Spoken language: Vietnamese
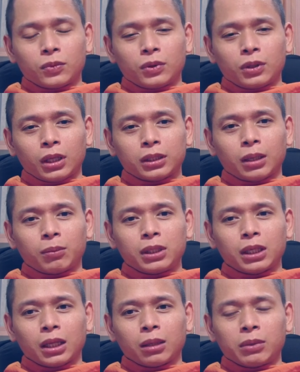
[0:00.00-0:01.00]
thành ra bây
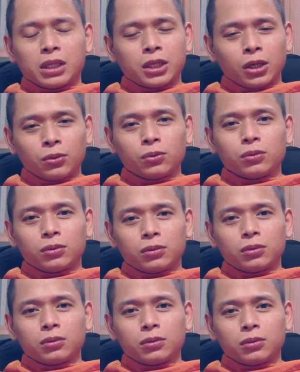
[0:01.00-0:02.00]
giờ là mình chịu
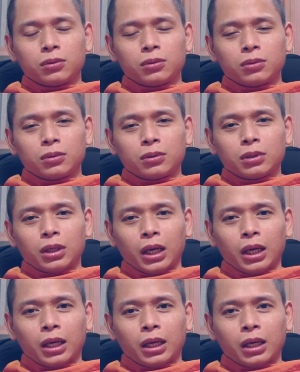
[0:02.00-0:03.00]

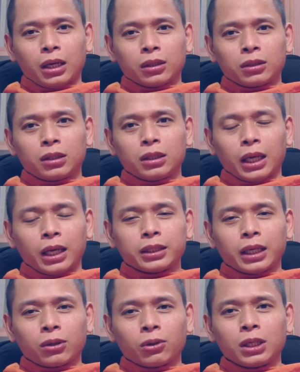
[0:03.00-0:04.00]
à chứ lẽ
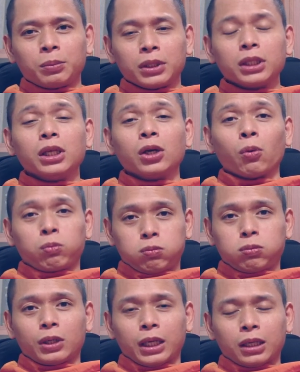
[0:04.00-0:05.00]
ra có khi mình đi địa ngục
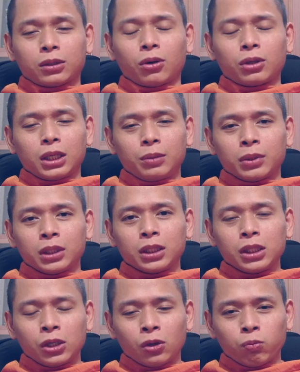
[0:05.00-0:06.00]
nha có khi mình đi
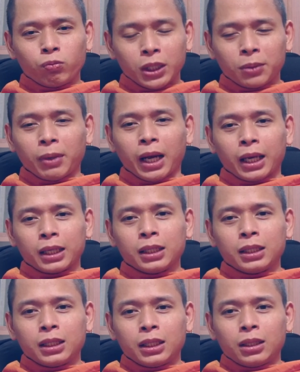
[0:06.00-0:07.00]
địa ngục miệt mài
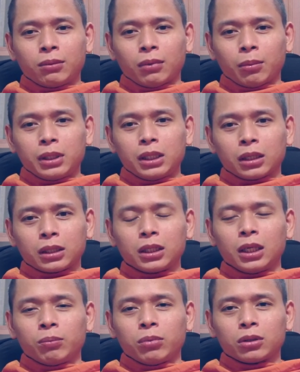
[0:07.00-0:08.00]
mà bây giờ cái
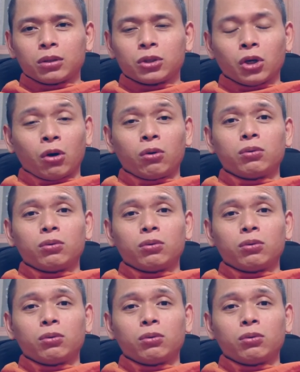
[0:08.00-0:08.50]
nghiệp đó nó chỗ